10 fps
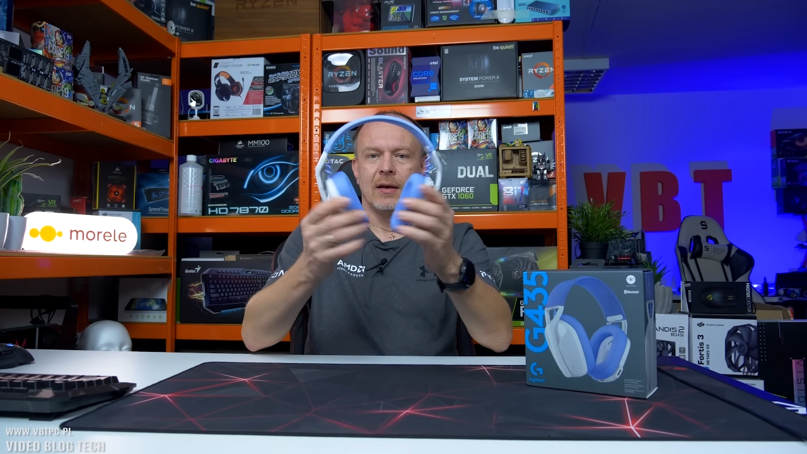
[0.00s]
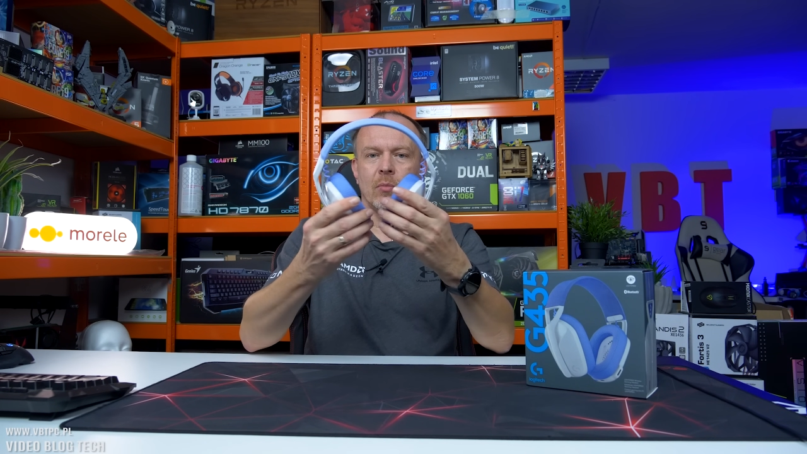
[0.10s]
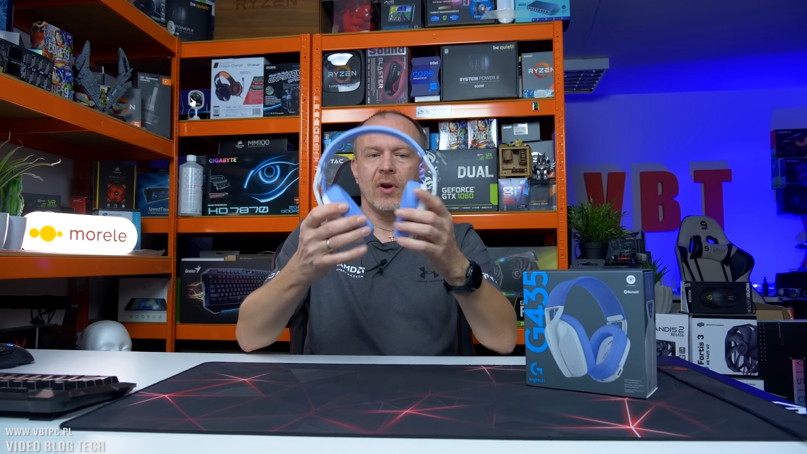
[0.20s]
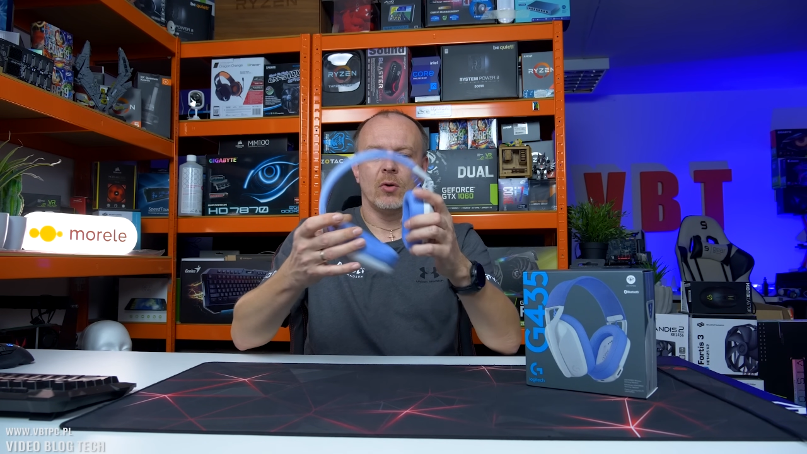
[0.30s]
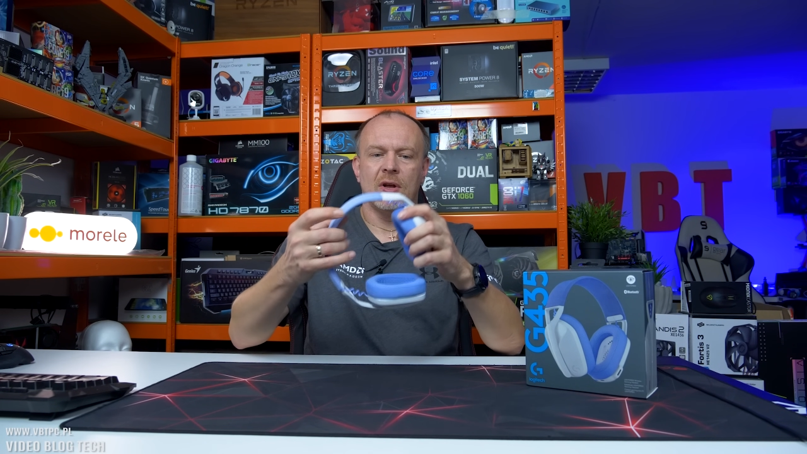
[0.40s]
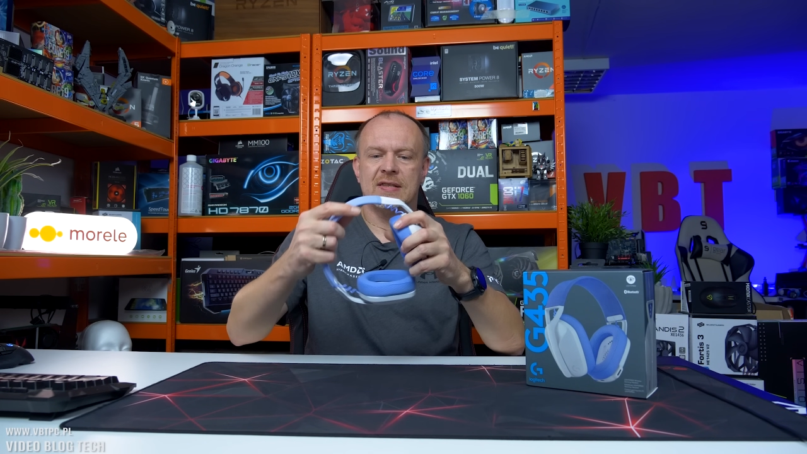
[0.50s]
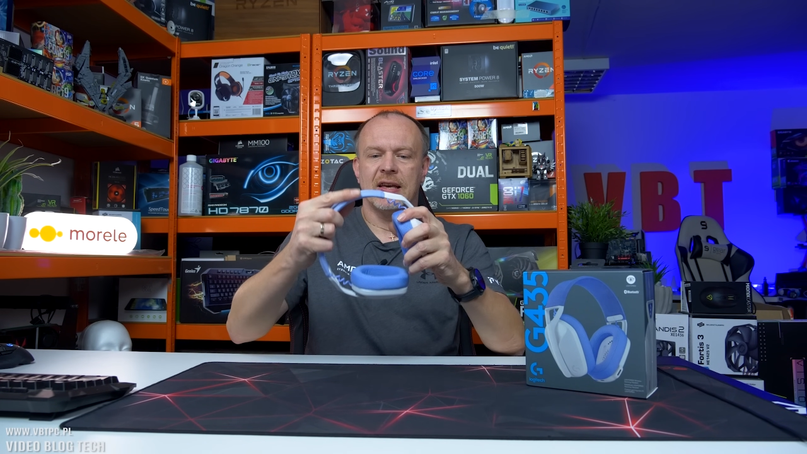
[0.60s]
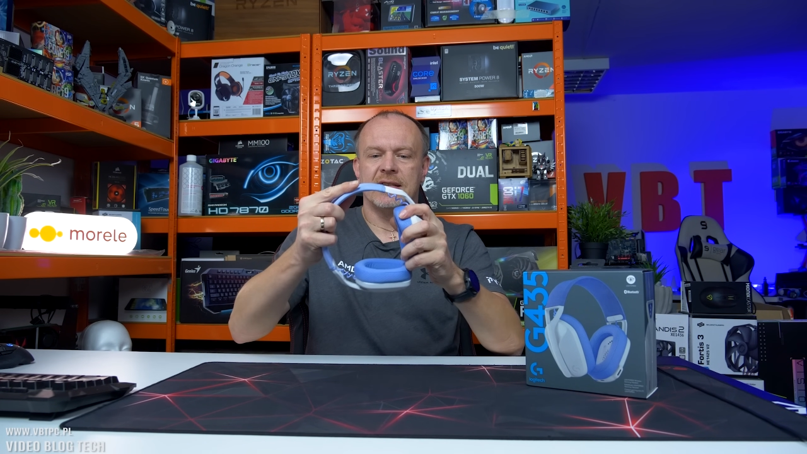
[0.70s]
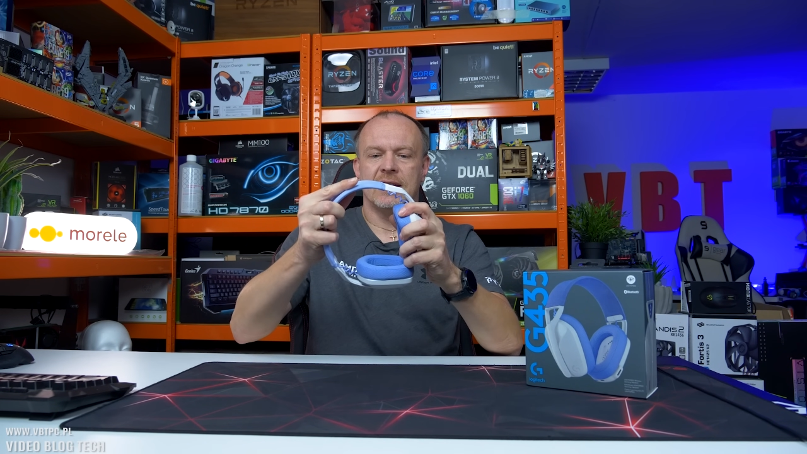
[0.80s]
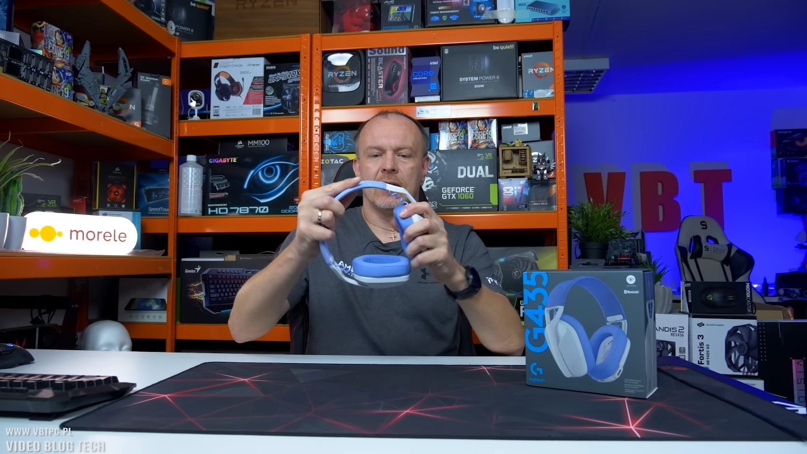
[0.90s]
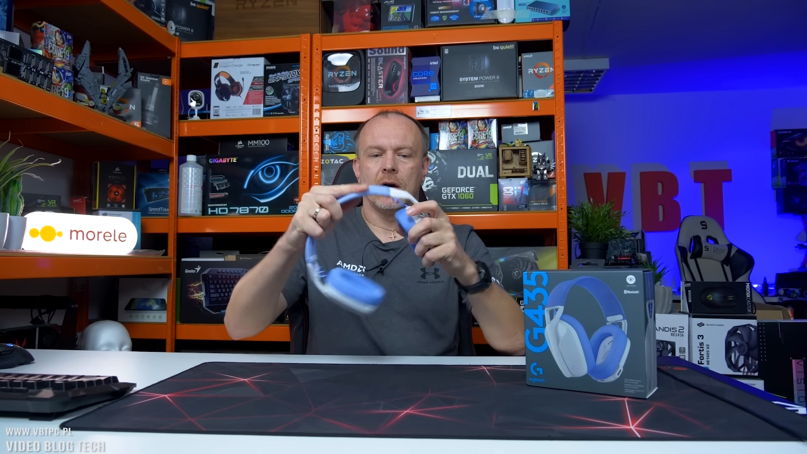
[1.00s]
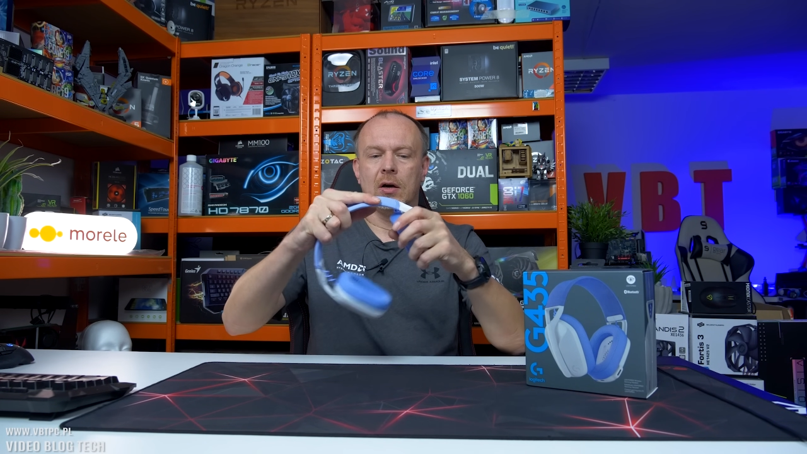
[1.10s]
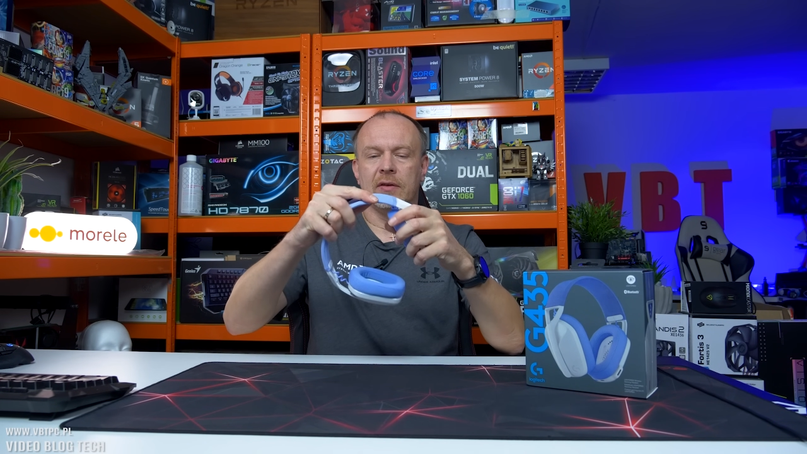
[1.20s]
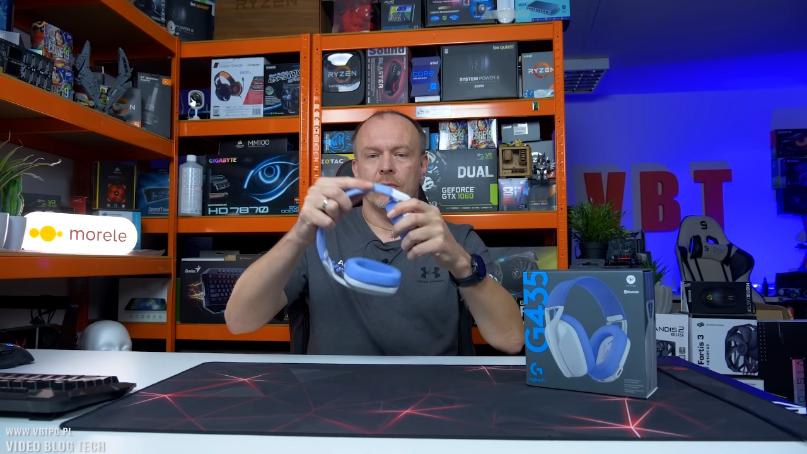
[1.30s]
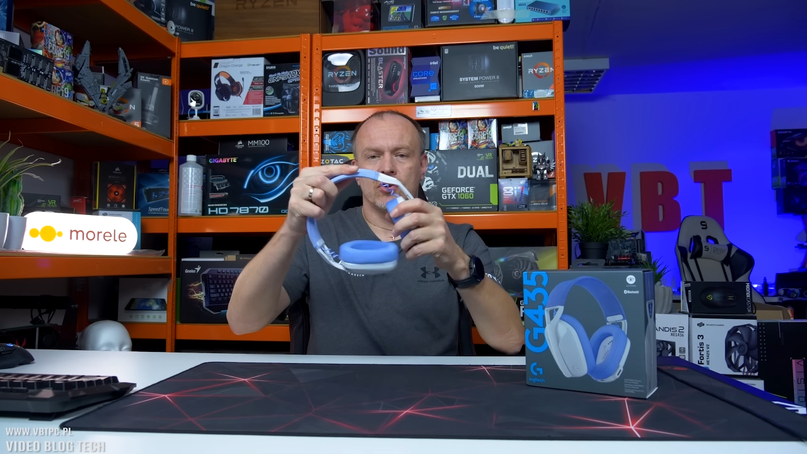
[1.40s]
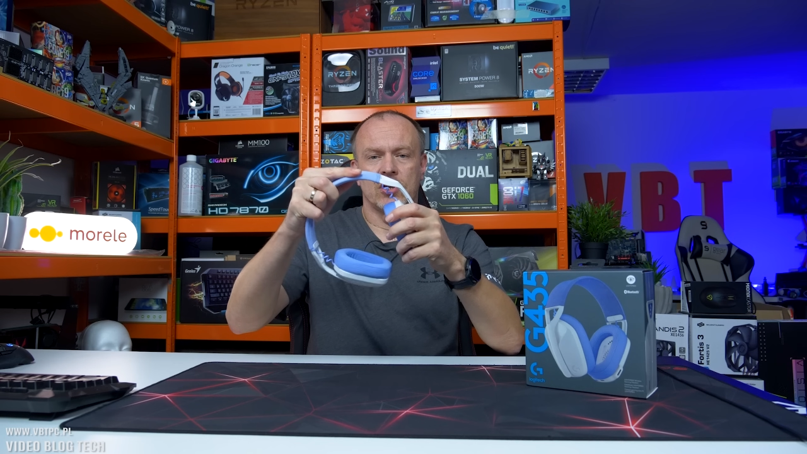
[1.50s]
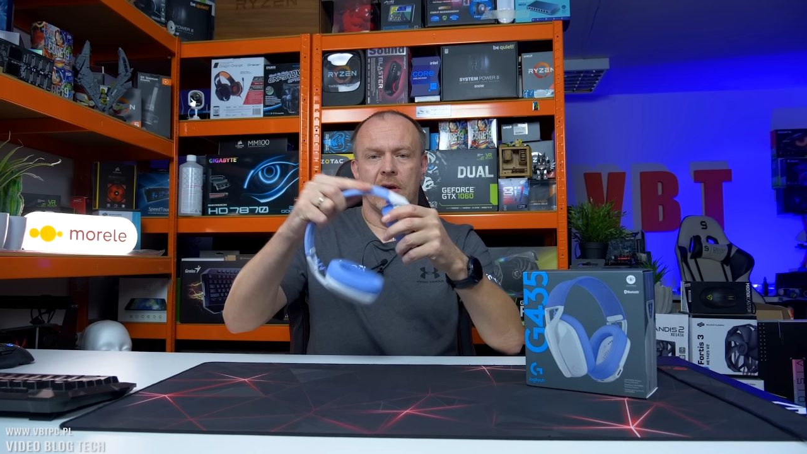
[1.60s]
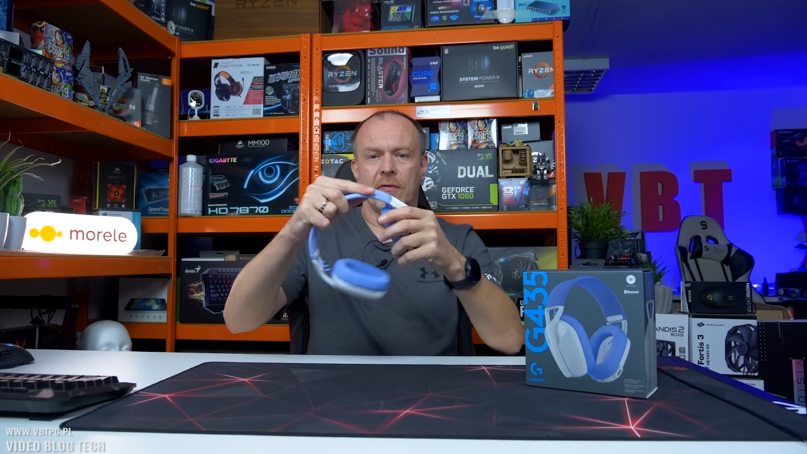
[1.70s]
bo regulacja jest tylko i wyłącznie